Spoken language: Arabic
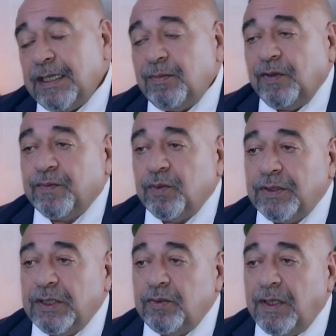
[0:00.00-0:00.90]
اذا
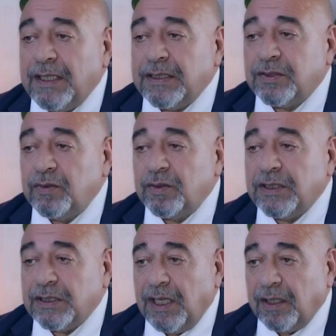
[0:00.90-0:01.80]
المفروض انه هذا السلوك
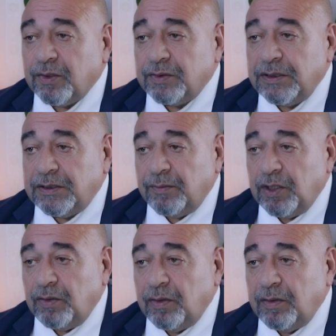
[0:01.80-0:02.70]
تلاحظه وتنتبه
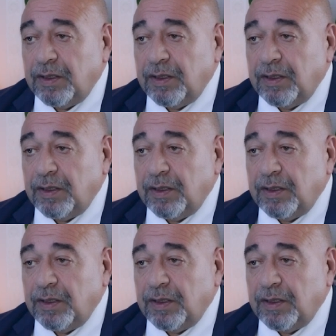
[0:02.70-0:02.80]
له